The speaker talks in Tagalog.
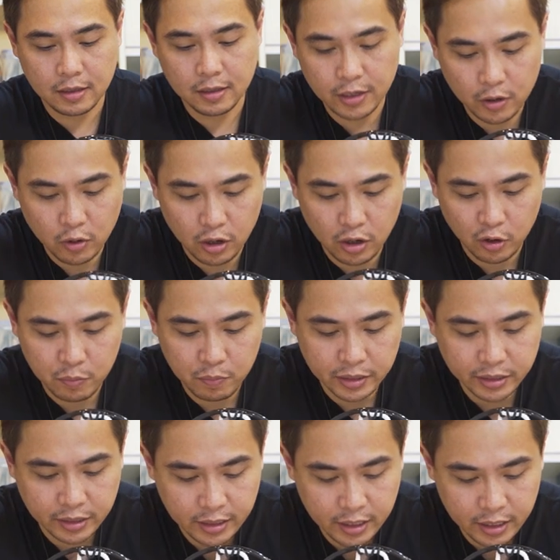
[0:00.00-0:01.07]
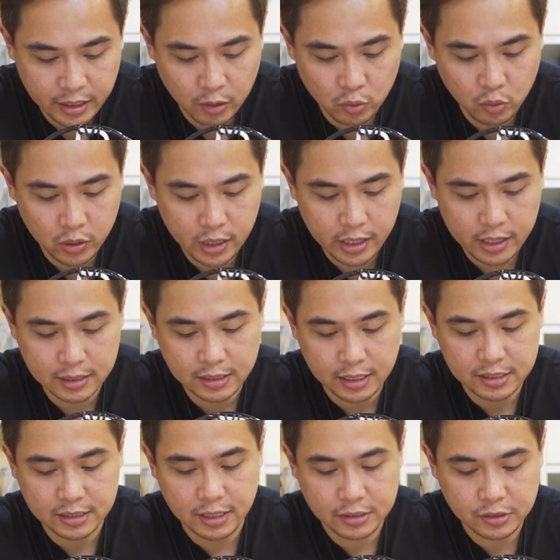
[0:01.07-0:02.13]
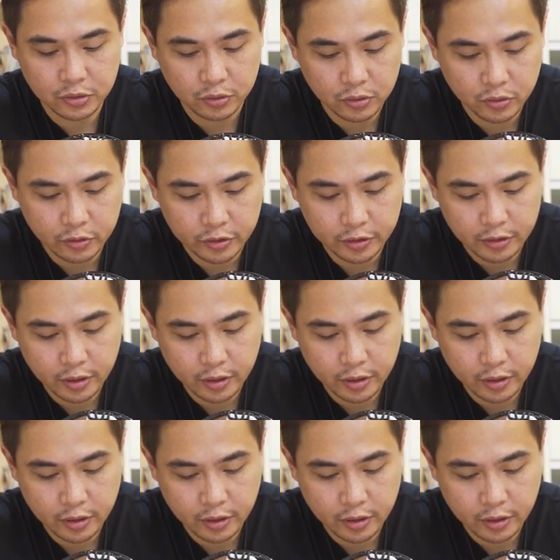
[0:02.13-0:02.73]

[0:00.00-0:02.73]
Hindi ko alam kung ba't yan inahuli na sa extension ko.